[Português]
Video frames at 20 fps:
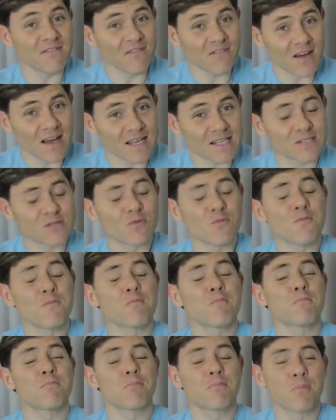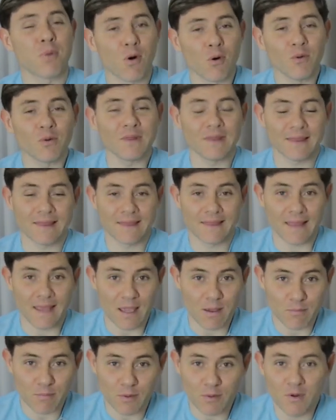faz um bom
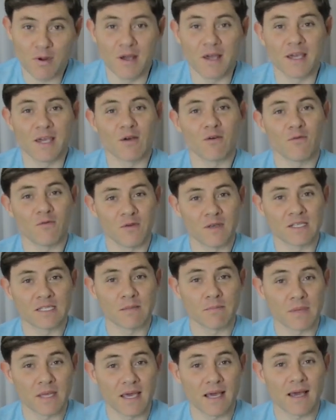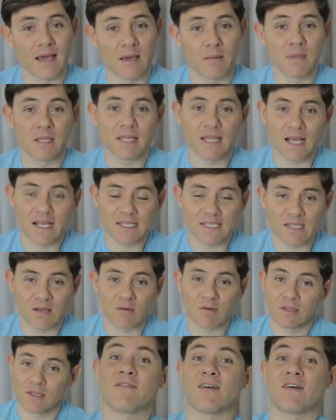tempo que eu fiz a minha reabilitação.